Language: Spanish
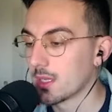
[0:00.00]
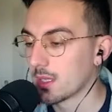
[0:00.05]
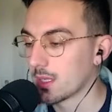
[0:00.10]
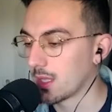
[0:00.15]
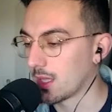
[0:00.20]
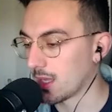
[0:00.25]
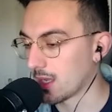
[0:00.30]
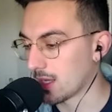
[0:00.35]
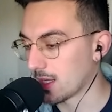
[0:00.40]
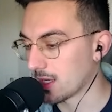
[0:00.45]

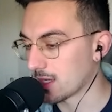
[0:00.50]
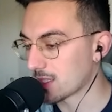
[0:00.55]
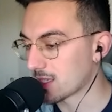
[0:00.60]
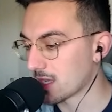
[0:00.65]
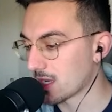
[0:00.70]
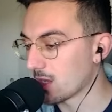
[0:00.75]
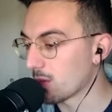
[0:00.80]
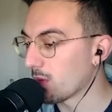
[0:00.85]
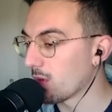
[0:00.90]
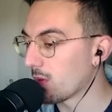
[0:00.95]
que
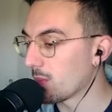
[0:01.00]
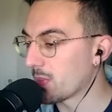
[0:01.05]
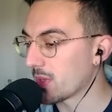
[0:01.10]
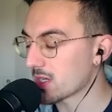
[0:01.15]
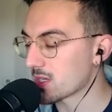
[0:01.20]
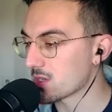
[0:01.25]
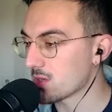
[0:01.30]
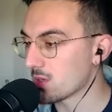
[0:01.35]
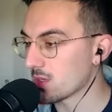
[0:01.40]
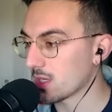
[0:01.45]
se llevó
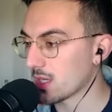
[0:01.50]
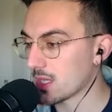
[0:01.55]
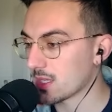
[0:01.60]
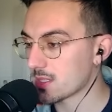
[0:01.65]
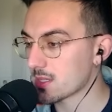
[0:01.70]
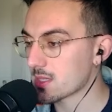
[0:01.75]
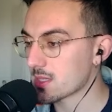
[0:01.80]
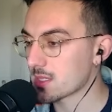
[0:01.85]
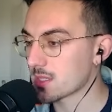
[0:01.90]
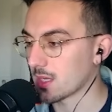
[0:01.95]

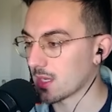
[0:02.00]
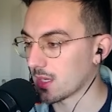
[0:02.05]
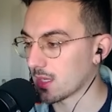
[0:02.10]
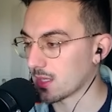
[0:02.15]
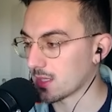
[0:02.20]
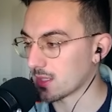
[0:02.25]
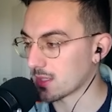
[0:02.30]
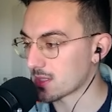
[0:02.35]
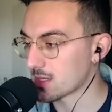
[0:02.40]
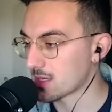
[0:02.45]
personas,
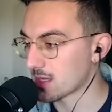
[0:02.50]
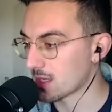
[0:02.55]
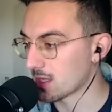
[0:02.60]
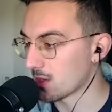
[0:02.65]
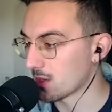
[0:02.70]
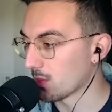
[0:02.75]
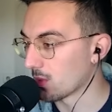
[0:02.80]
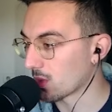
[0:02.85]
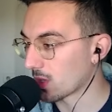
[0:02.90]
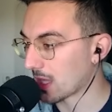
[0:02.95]
eh, se
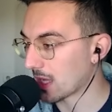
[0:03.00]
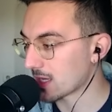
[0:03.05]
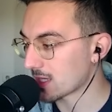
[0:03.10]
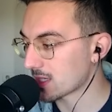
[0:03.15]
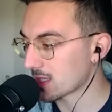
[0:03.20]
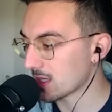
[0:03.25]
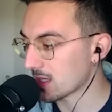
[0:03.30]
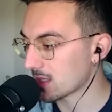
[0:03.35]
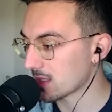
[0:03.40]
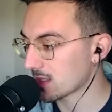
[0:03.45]
llevó
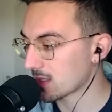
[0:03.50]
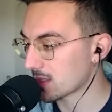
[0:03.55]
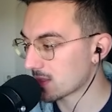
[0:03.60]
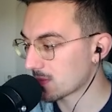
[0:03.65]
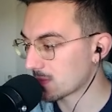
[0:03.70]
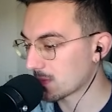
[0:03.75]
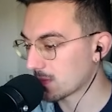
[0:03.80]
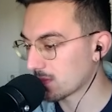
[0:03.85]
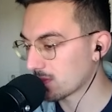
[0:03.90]
casas,